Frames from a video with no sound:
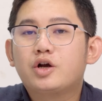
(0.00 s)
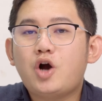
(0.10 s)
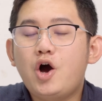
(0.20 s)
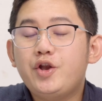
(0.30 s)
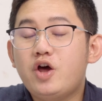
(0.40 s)

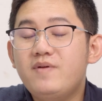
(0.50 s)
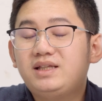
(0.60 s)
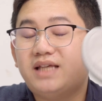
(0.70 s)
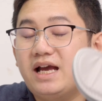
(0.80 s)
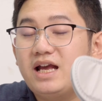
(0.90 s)
Còn nói về
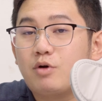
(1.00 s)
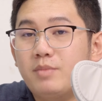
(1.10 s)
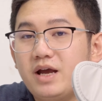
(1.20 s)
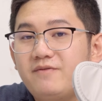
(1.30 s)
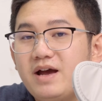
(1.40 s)
trải nghiệm của
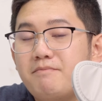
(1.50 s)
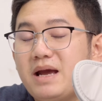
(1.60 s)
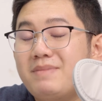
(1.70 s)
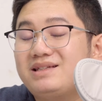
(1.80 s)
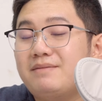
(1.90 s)
mình với em
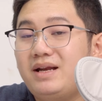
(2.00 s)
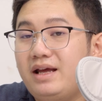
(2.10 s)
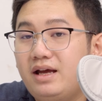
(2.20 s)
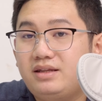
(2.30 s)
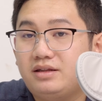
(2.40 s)
máy massage mắt
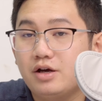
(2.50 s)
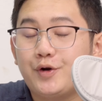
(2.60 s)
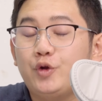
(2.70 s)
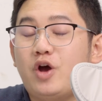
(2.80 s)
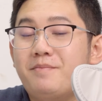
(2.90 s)
này ấy, thì tương
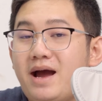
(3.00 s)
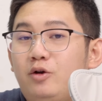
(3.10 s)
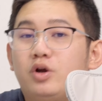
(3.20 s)
đối thoải mái